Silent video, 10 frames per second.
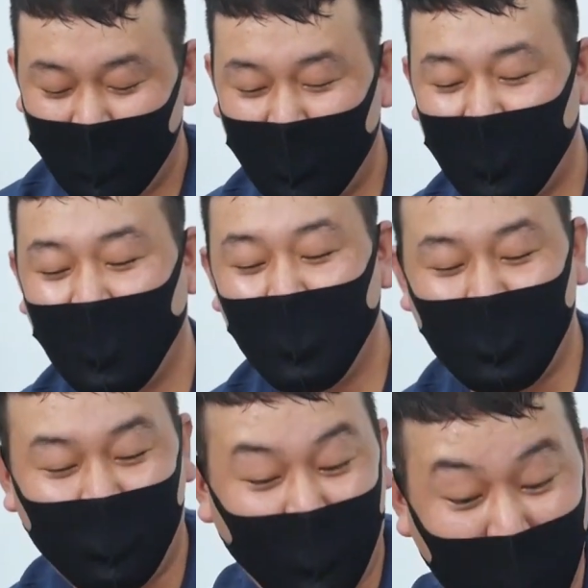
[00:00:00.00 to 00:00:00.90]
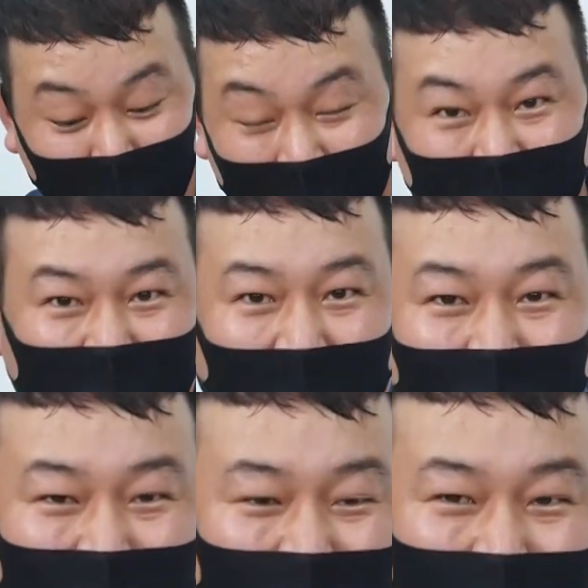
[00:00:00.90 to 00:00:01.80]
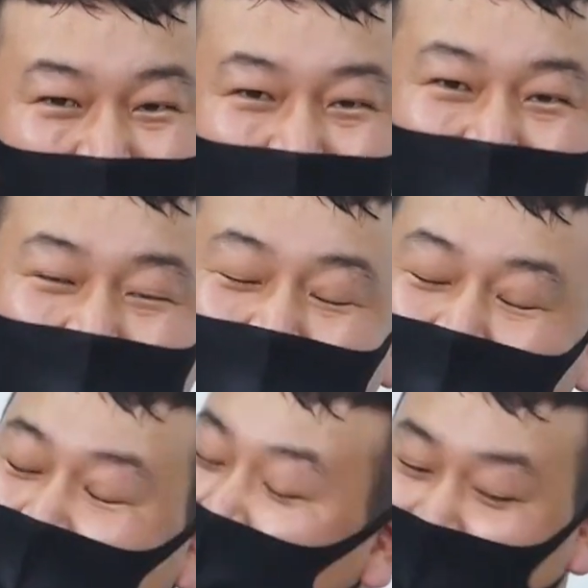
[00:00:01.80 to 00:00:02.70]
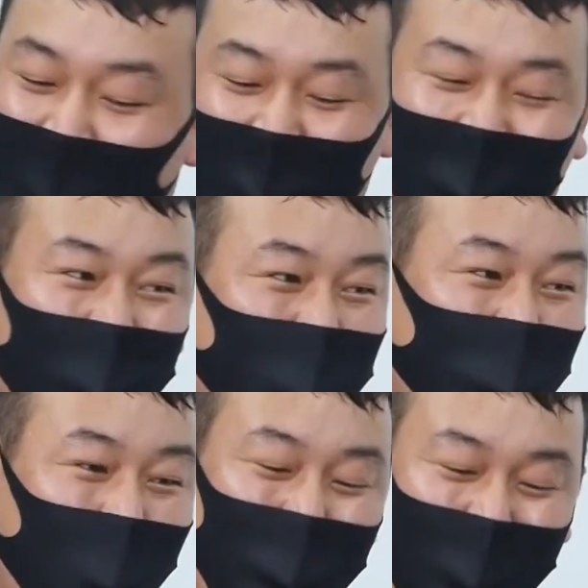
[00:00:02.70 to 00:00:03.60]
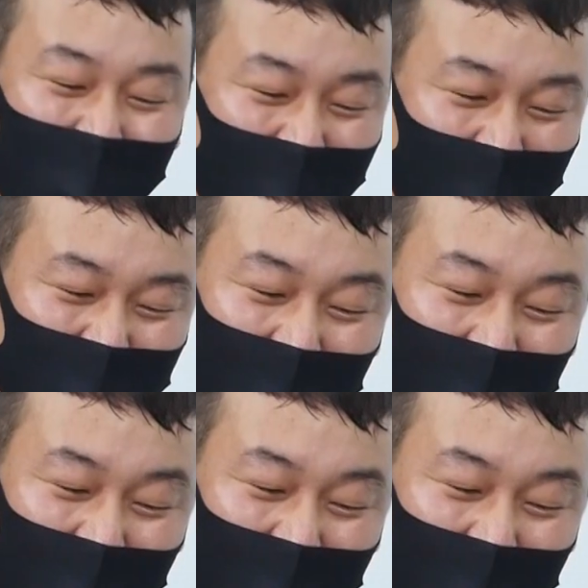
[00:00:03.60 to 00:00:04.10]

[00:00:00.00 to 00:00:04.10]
근데 제가 여기서 말뻥크 잘못하면은 네. 아이고 후폭풍이 아, 네.